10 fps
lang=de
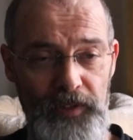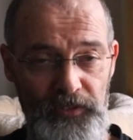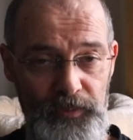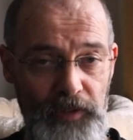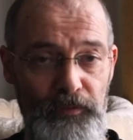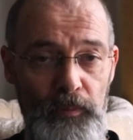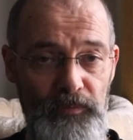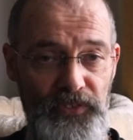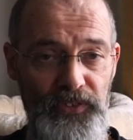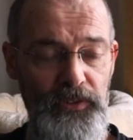dass es wieder
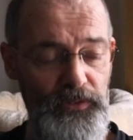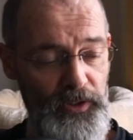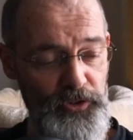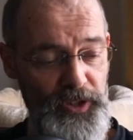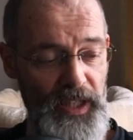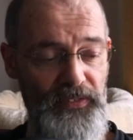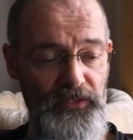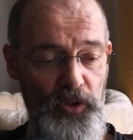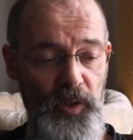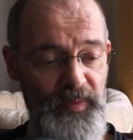5 sind und dann streckst du
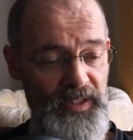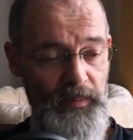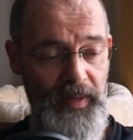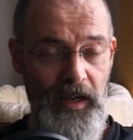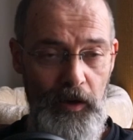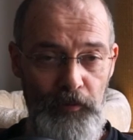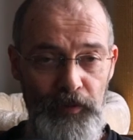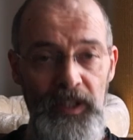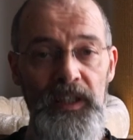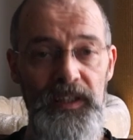es noch ein bisschen mehr auf,
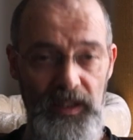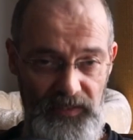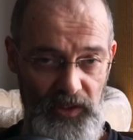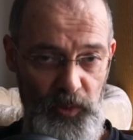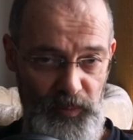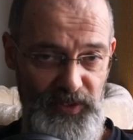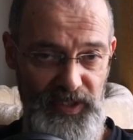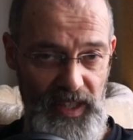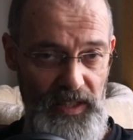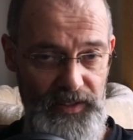dass du noch ein bisschen
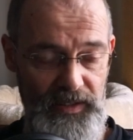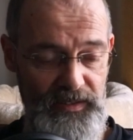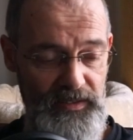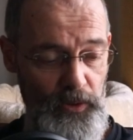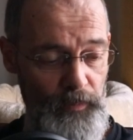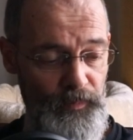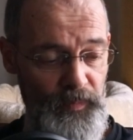Geld hast. So.